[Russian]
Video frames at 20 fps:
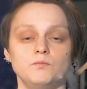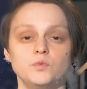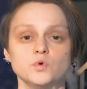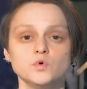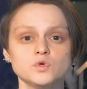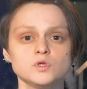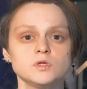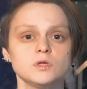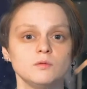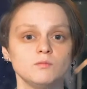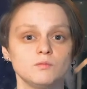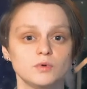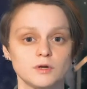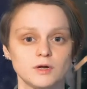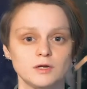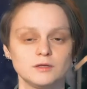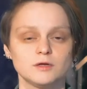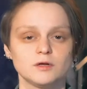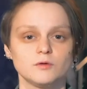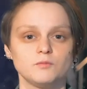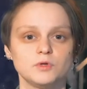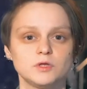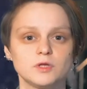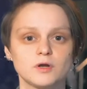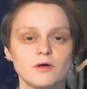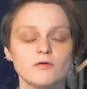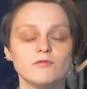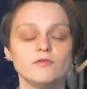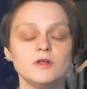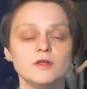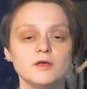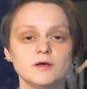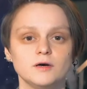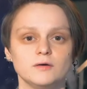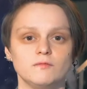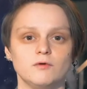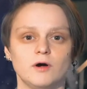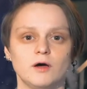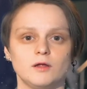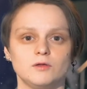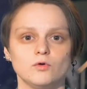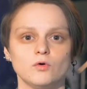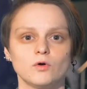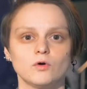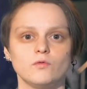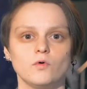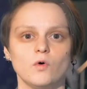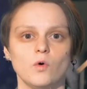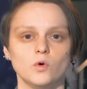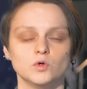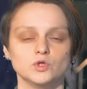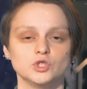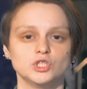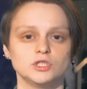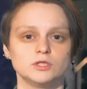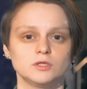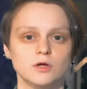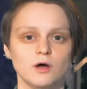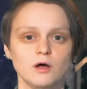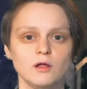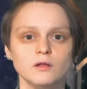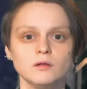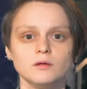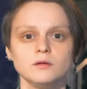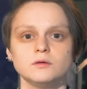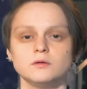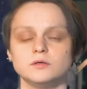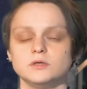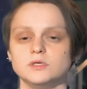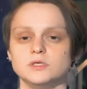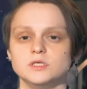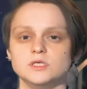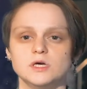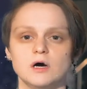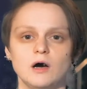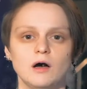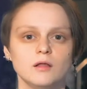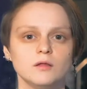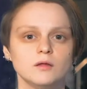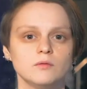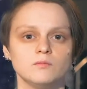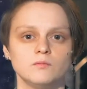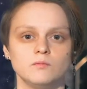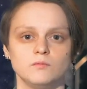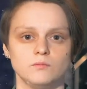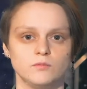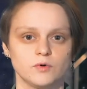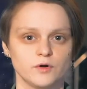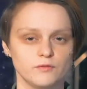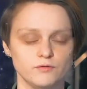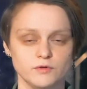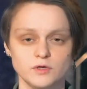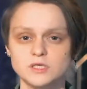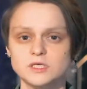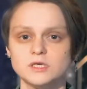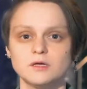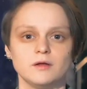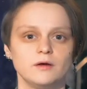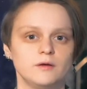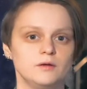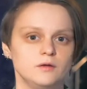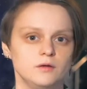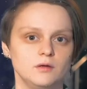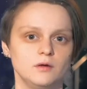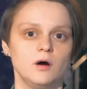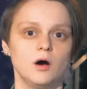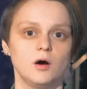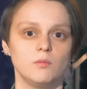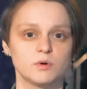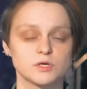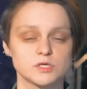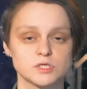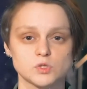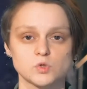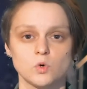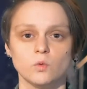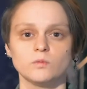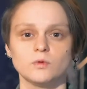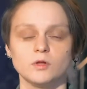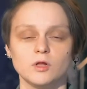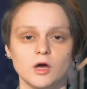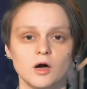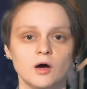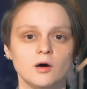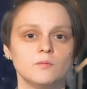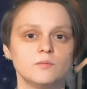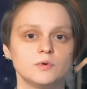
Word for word: бюст императора Петра Великого, которого он считал идеалом правителя и образцом для